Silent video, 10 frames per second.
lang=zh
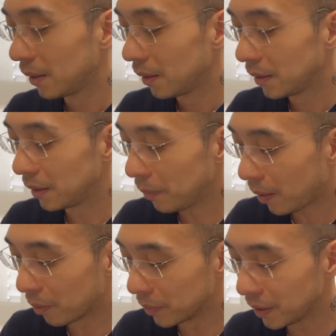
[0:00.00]
行吧，
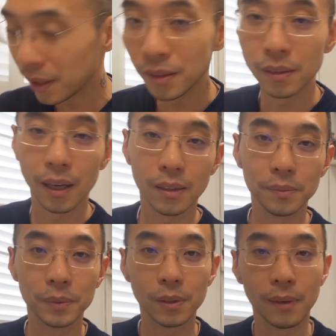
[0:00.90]
我们今天就聊这
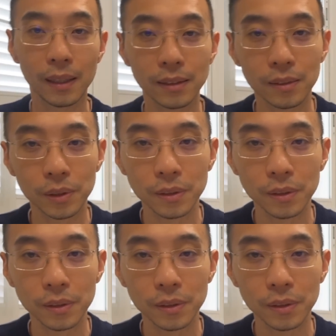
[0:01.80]
么多吧。这我觉